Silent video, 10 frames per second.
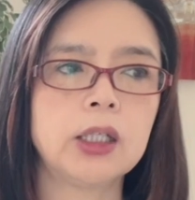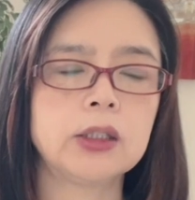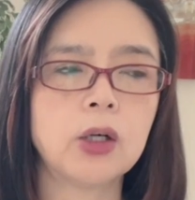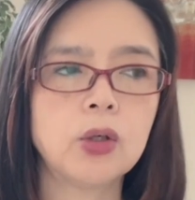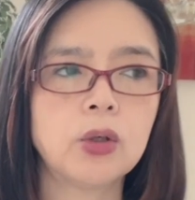
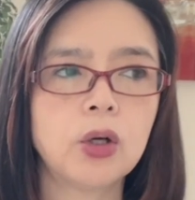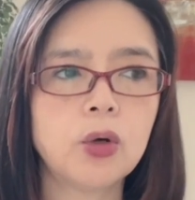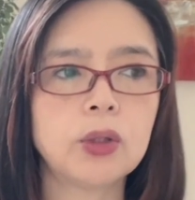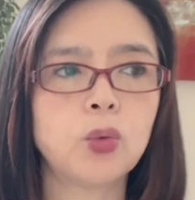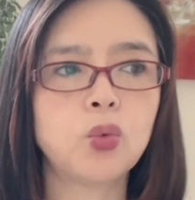然后后
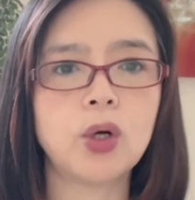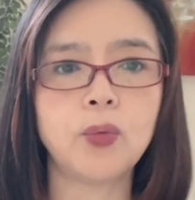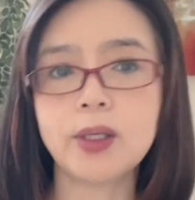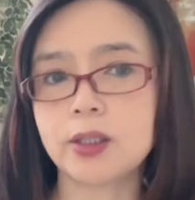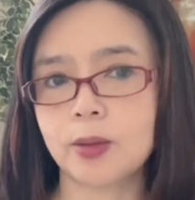我
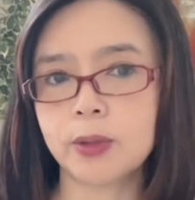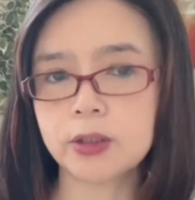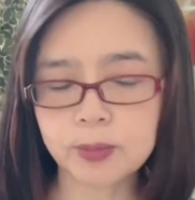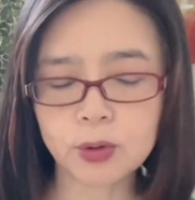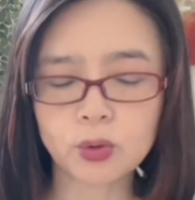为什么
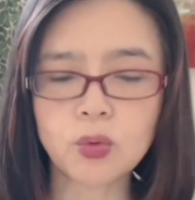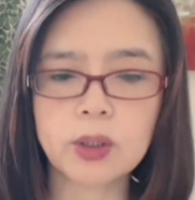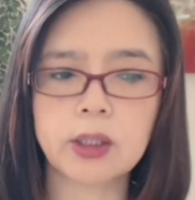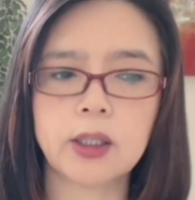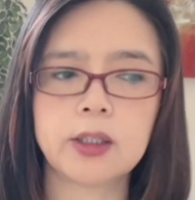这么做
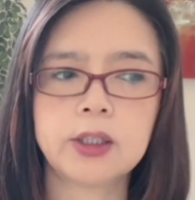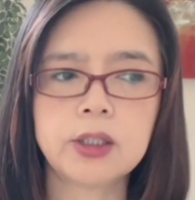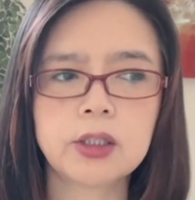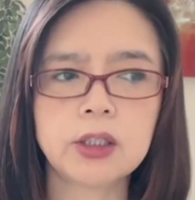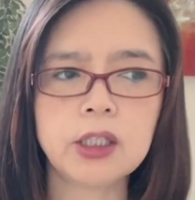呢？其
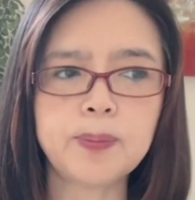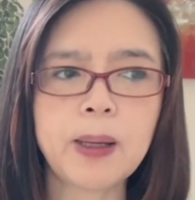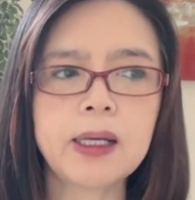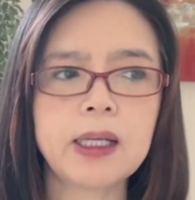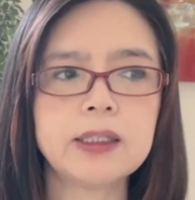实一
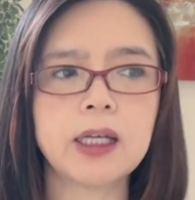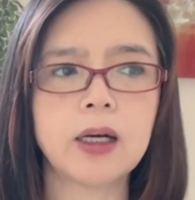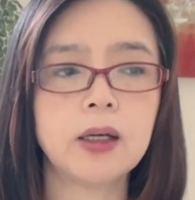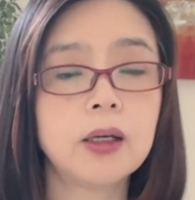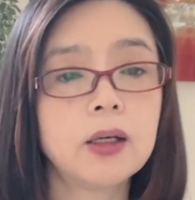般来讲，
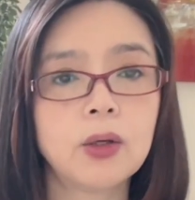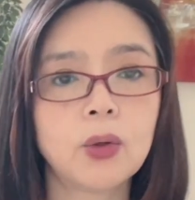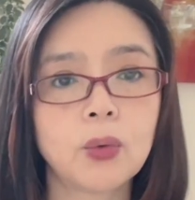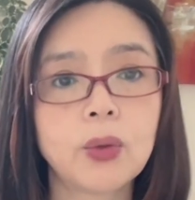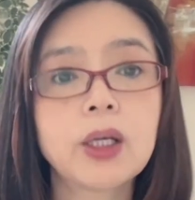
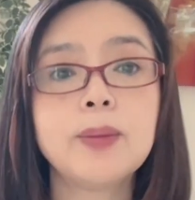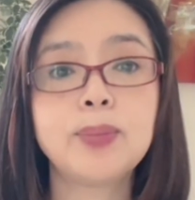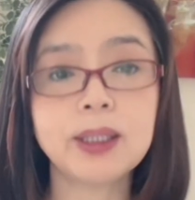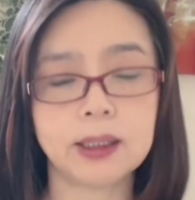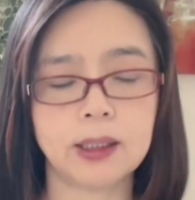我可以不
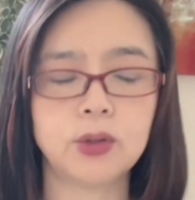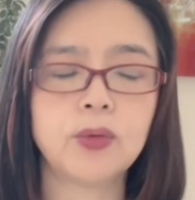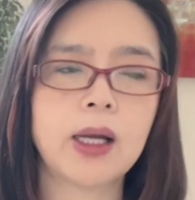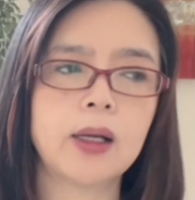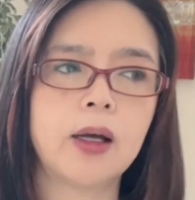理他就
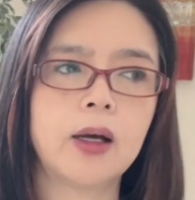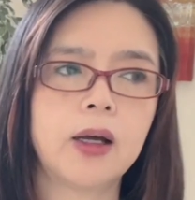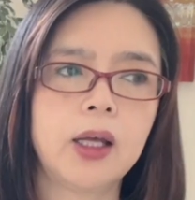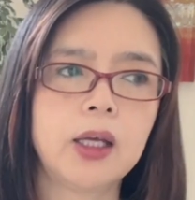完了哈。